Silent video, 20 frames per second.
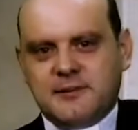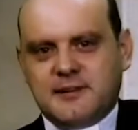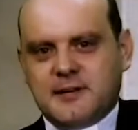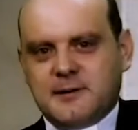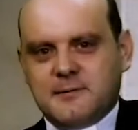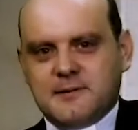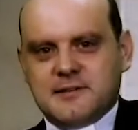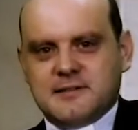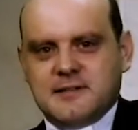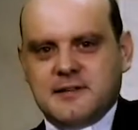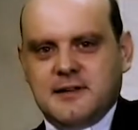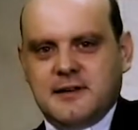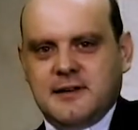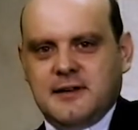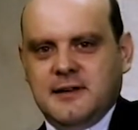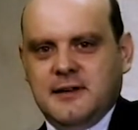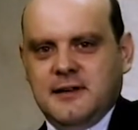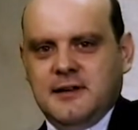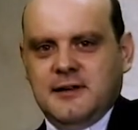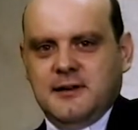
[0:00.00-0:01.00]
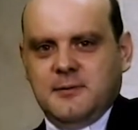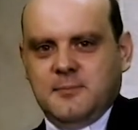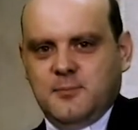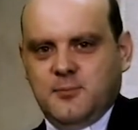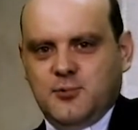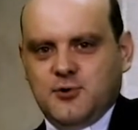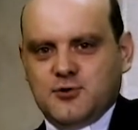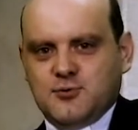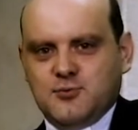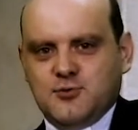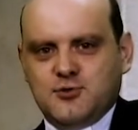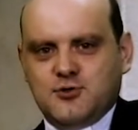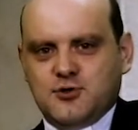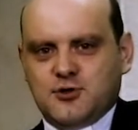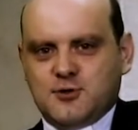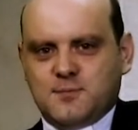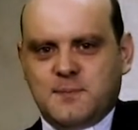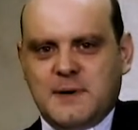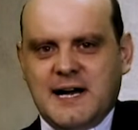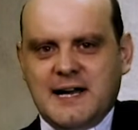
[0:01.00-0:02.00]
a través de pues,
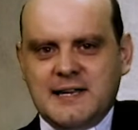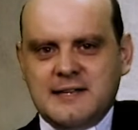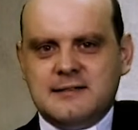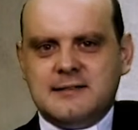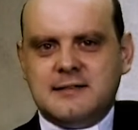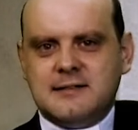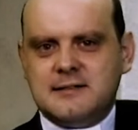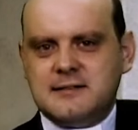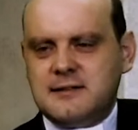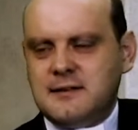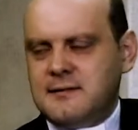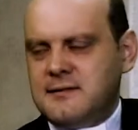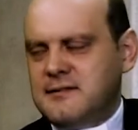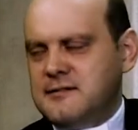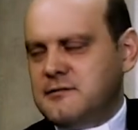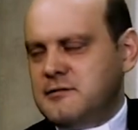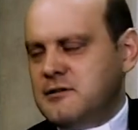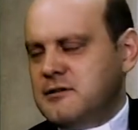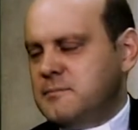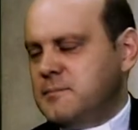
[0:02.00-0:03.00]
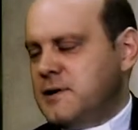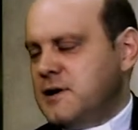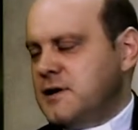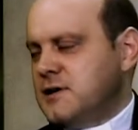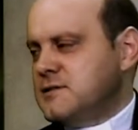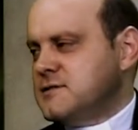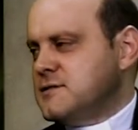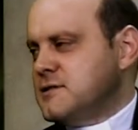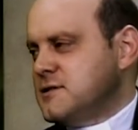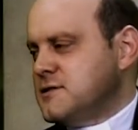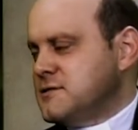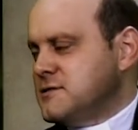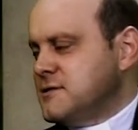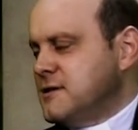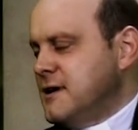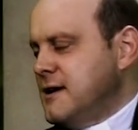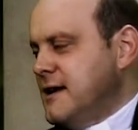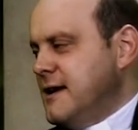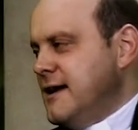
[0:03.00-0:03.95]
muchos países, 19 países.